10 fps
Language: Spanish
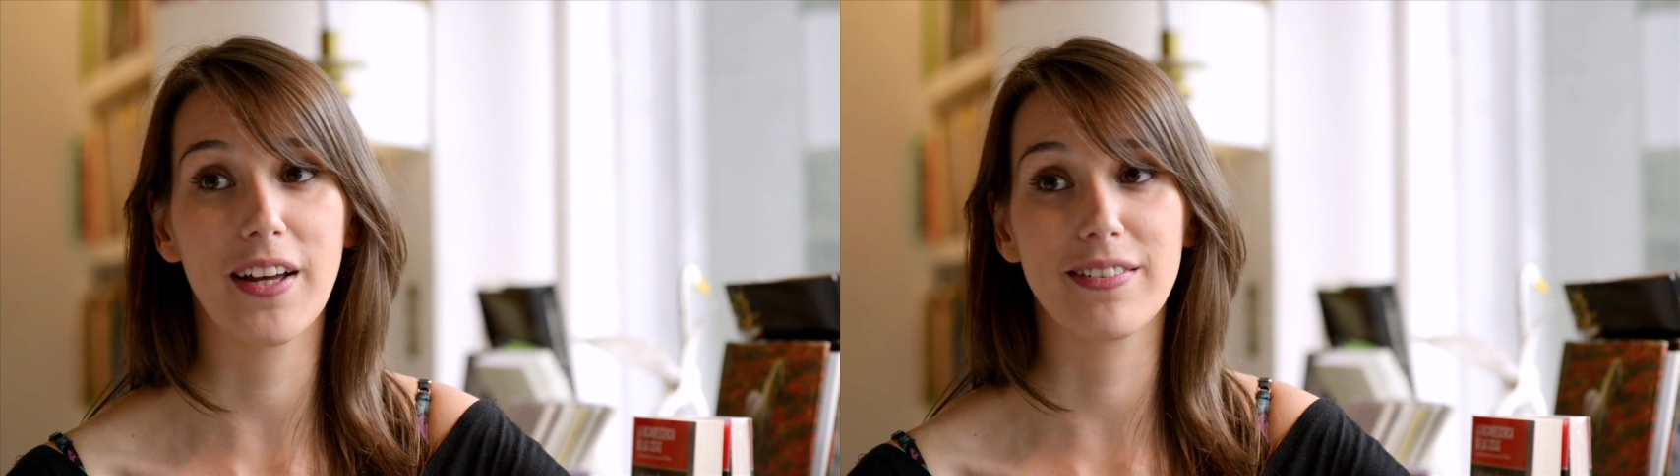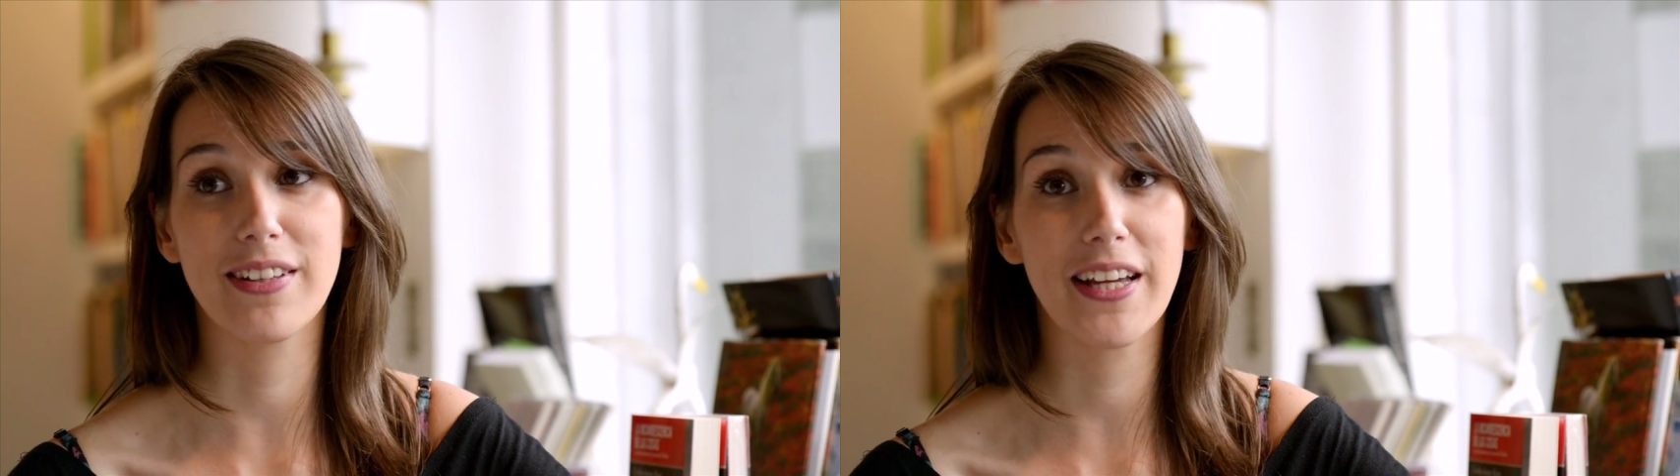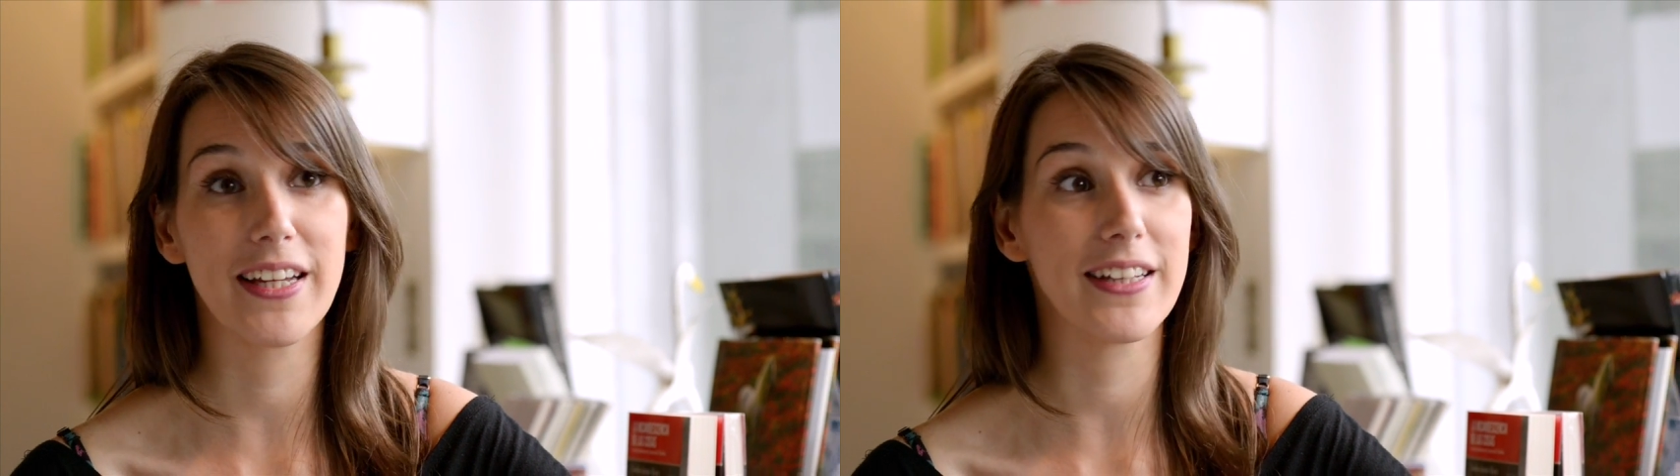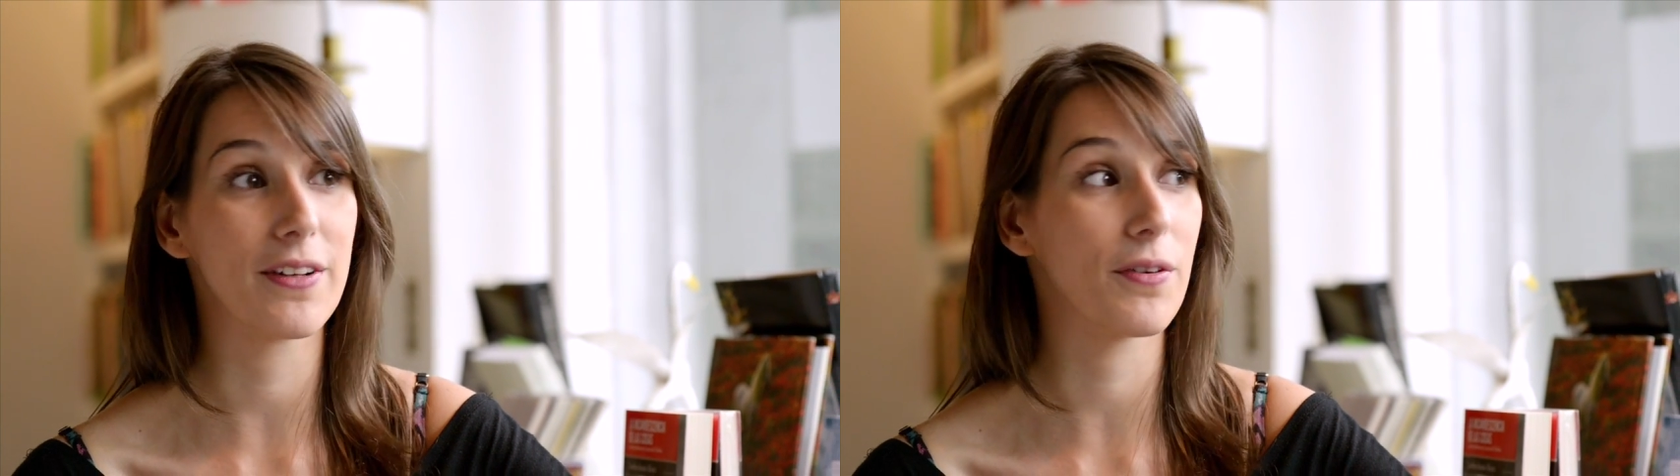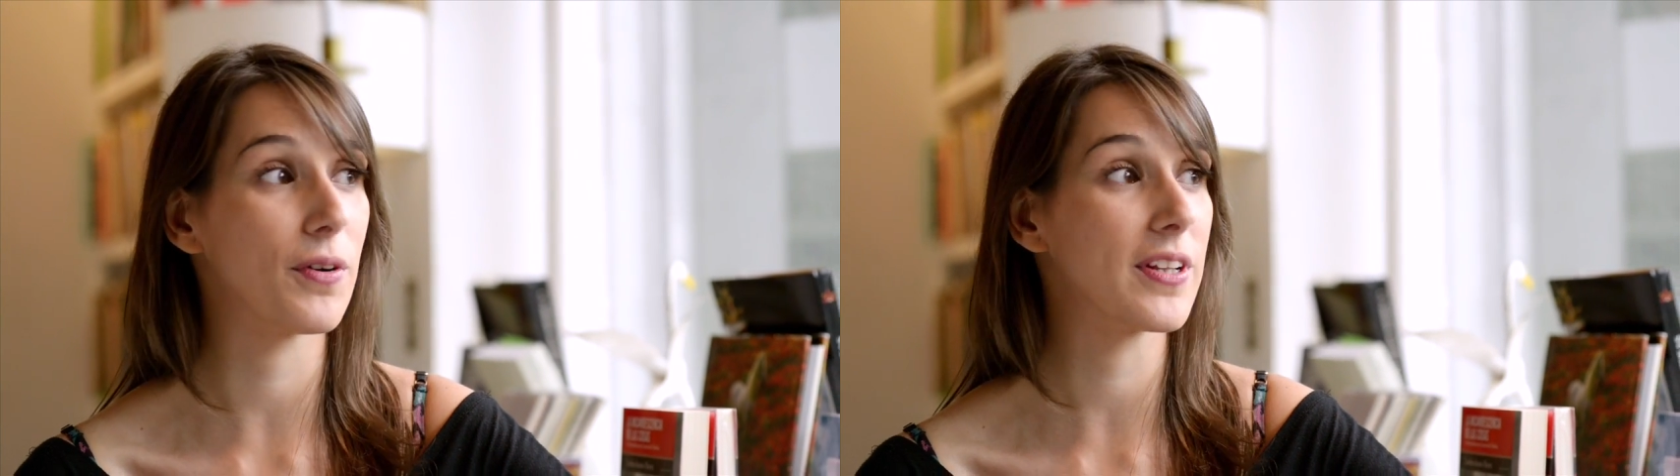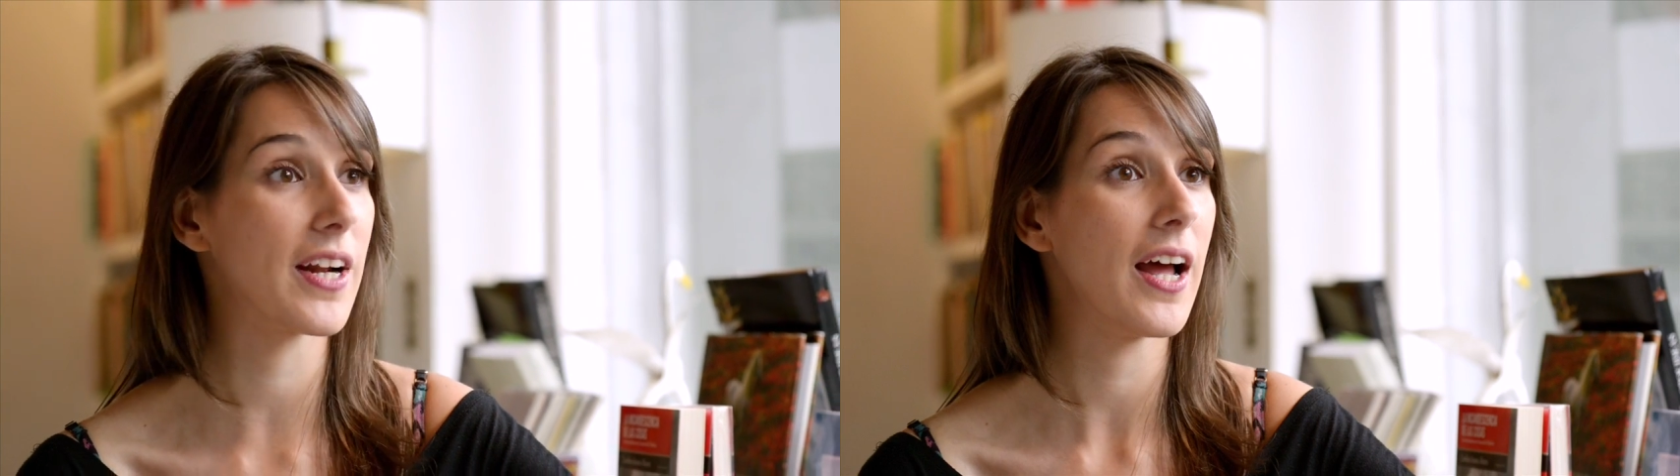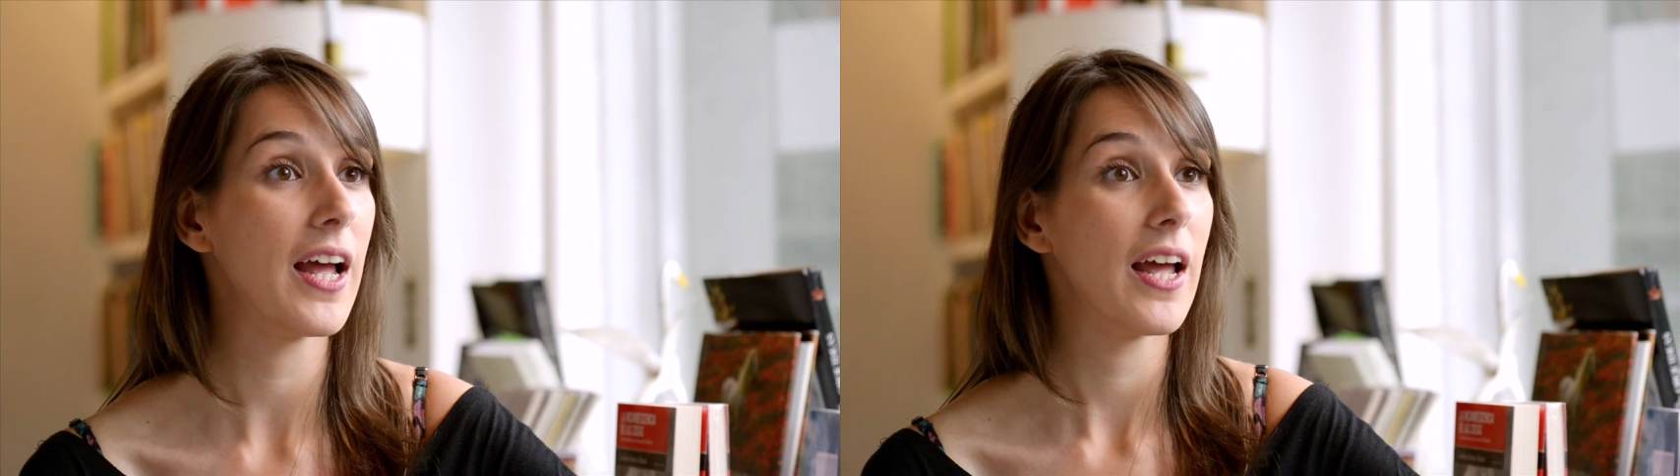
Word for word: aceite, no encuentras...